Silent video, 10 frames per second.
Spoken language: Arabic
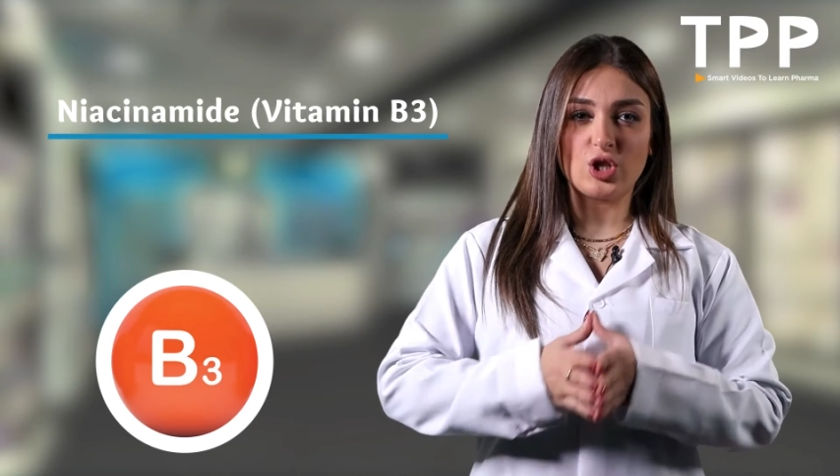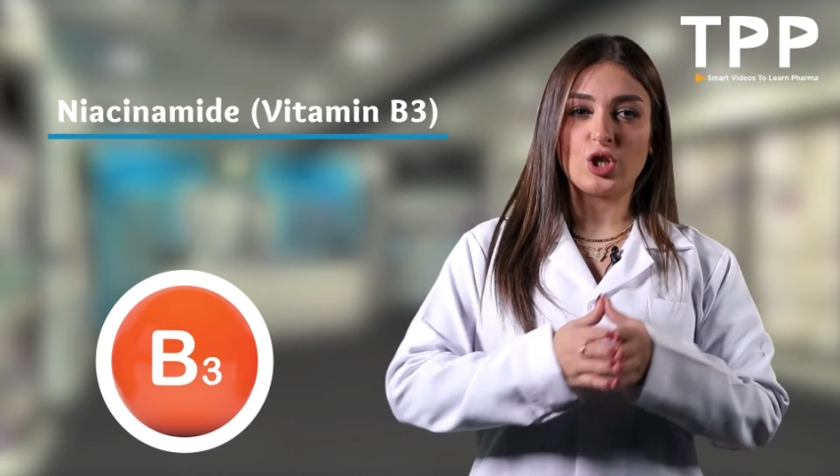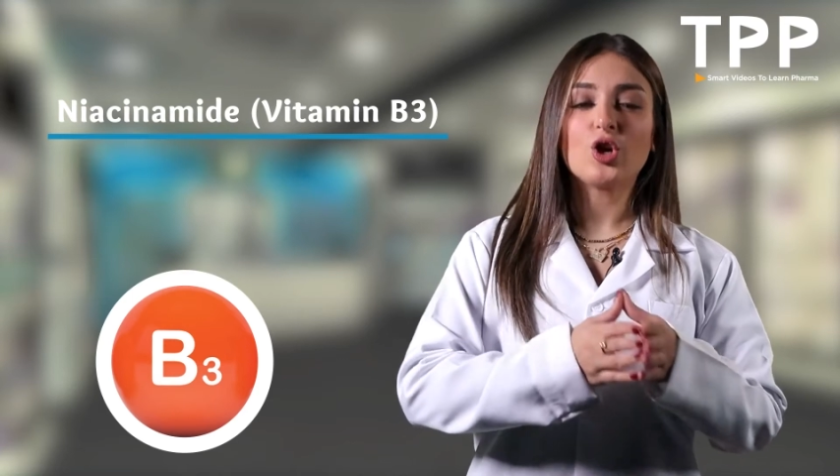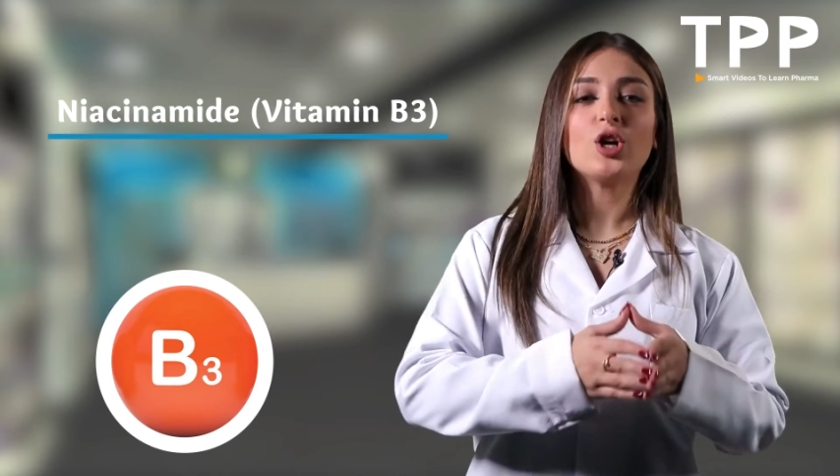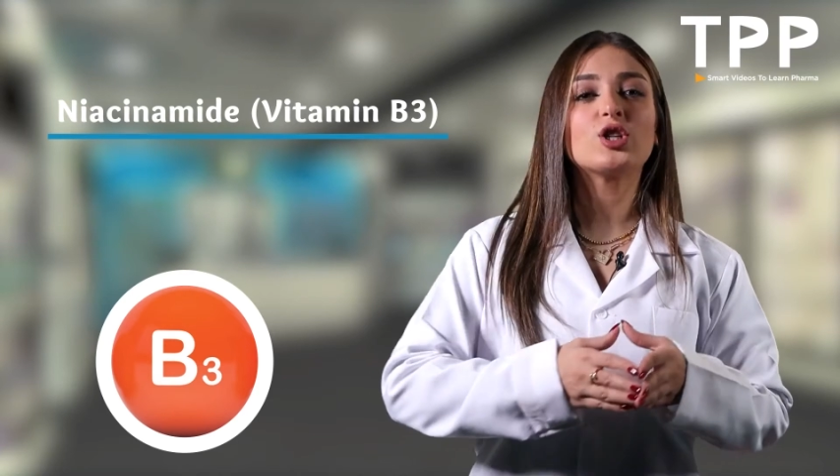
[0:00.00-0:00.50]

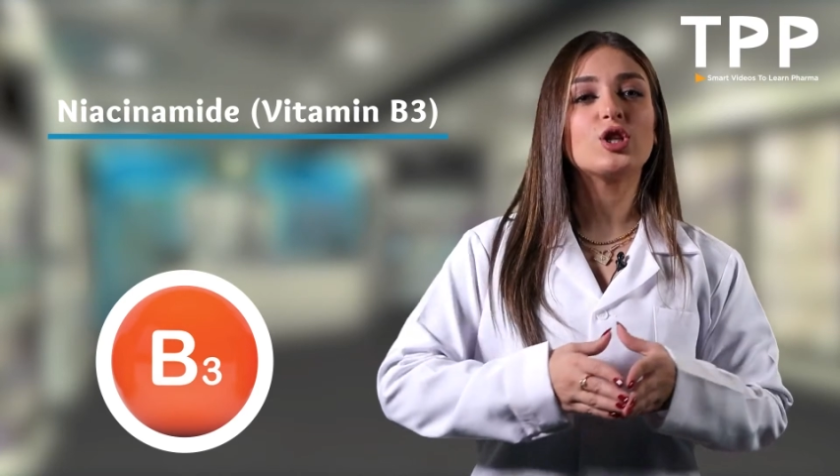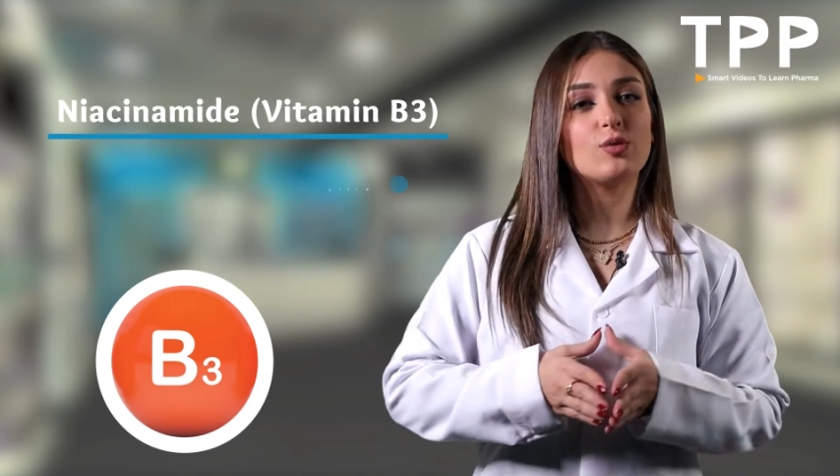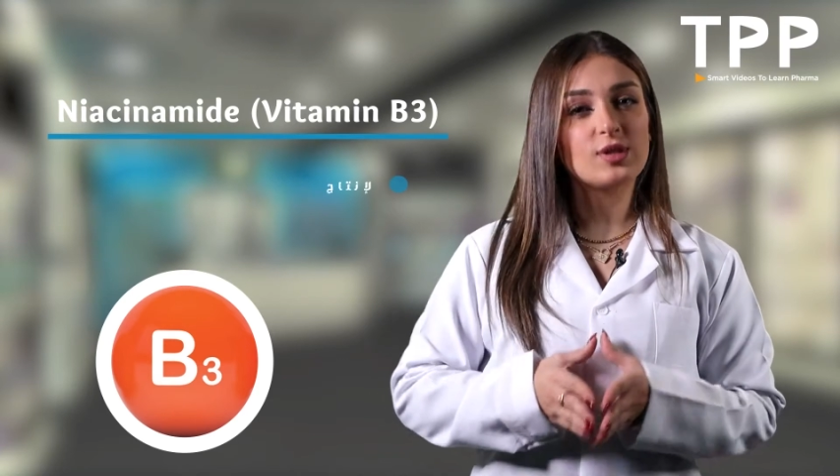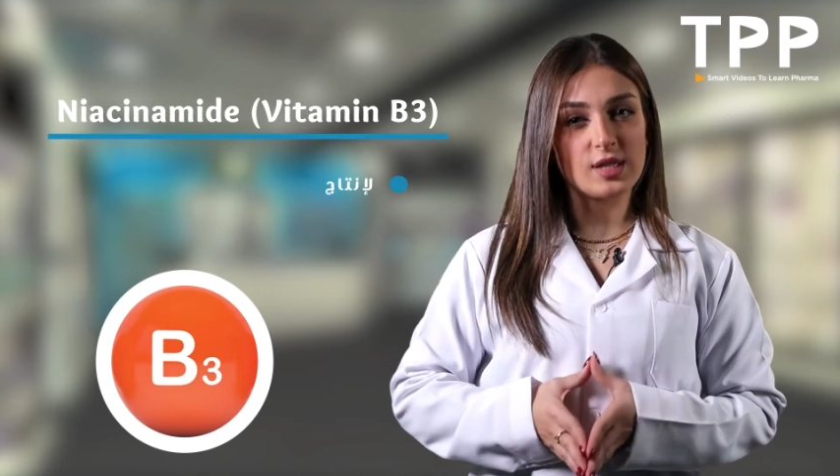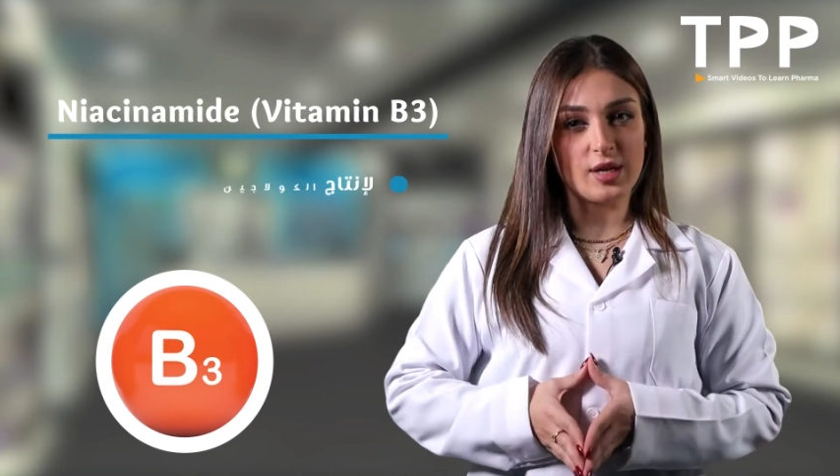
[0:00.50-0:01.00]
الكولاجين
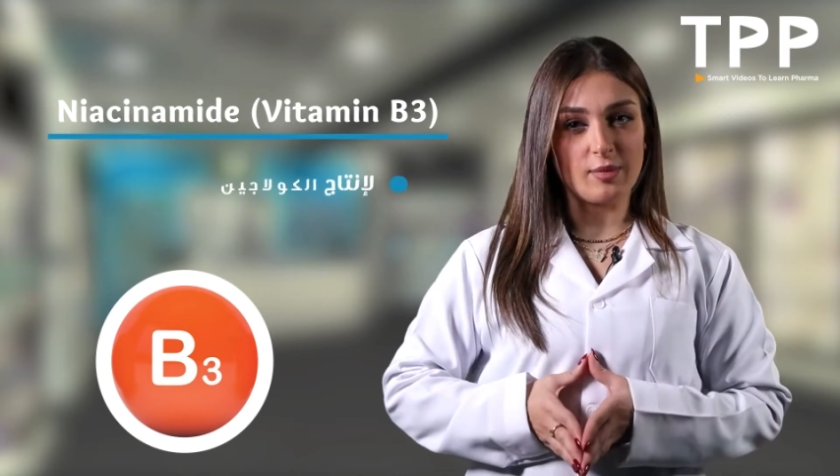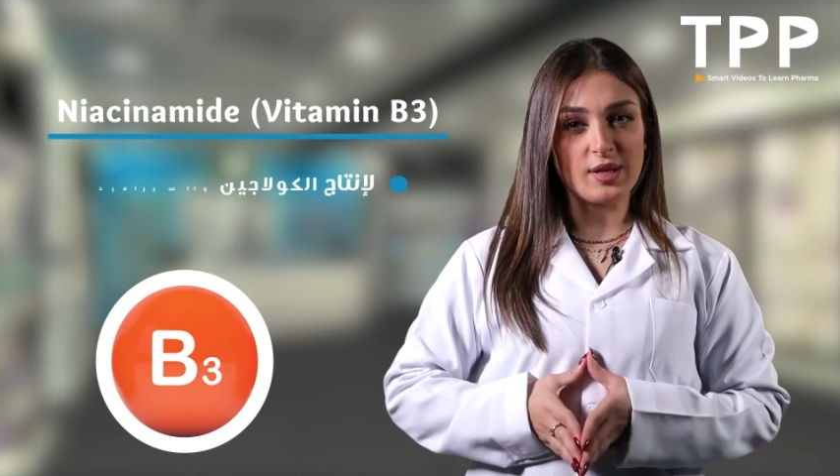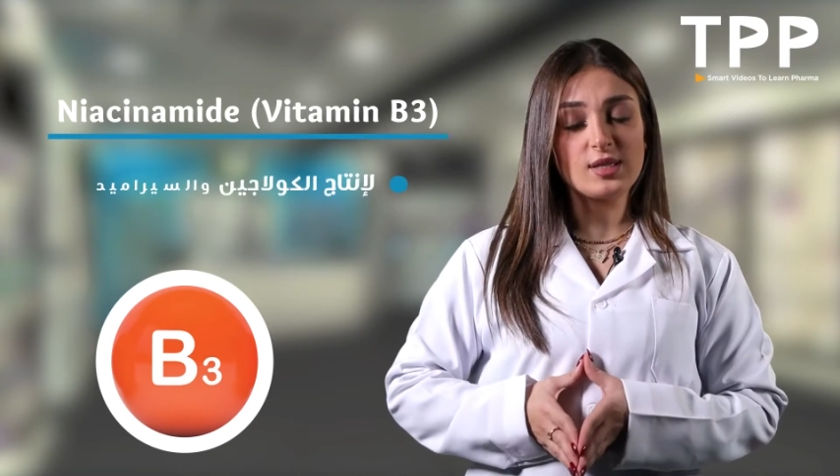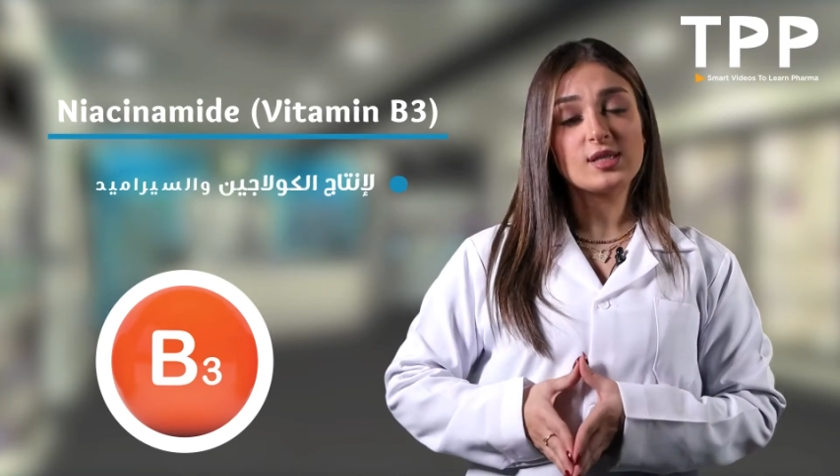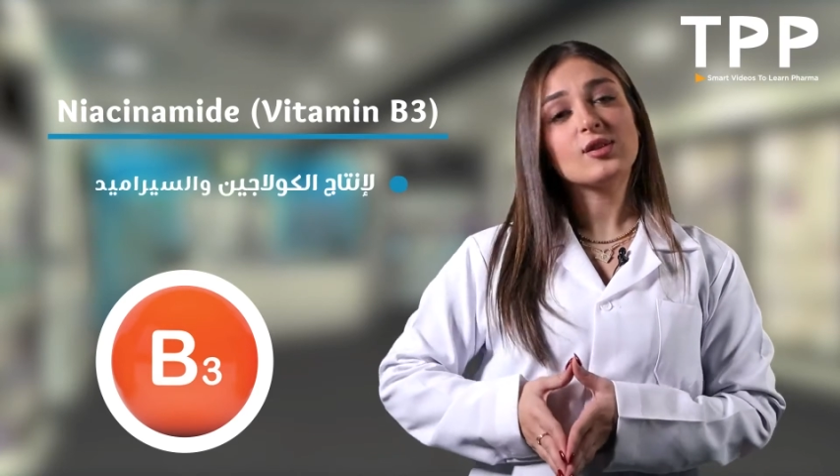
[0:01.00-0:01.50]

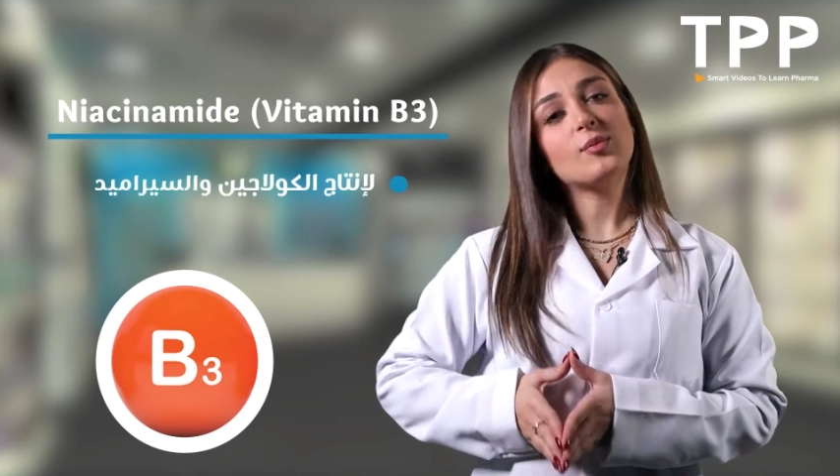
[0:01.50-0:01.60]
والسيرامات